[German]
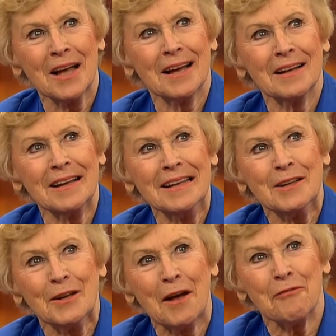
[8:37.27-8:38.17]
äh,
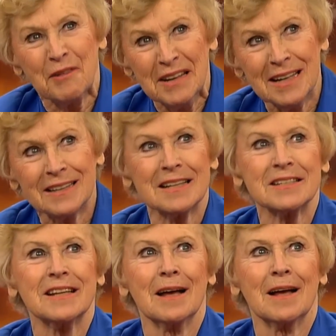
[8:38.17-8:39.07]
ich erfinde,
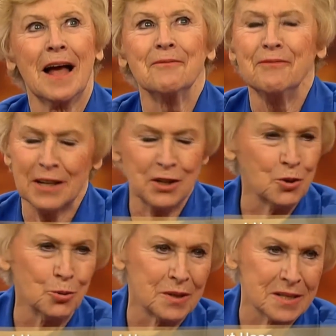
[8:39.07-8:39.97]
dass der ein wirklich
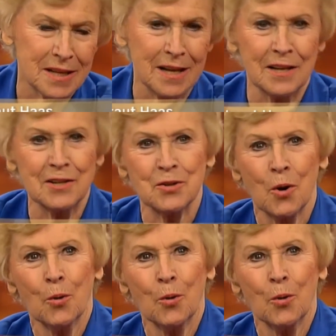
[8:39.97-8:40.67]
guter Sänger ist